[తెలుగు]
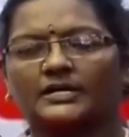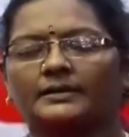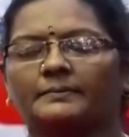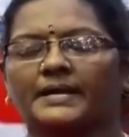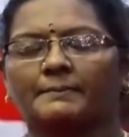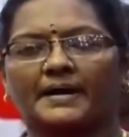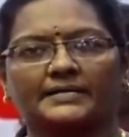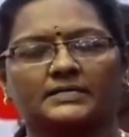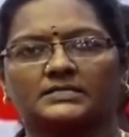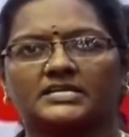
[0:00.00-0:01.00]
ఒకటే మన
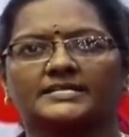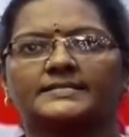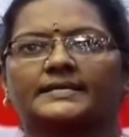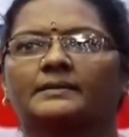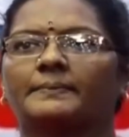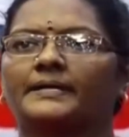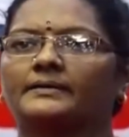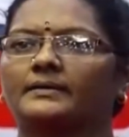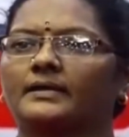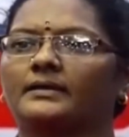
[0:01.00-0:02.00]
పార్టీ జనసేన
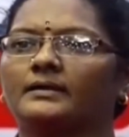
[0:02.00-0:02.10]
పార్టీని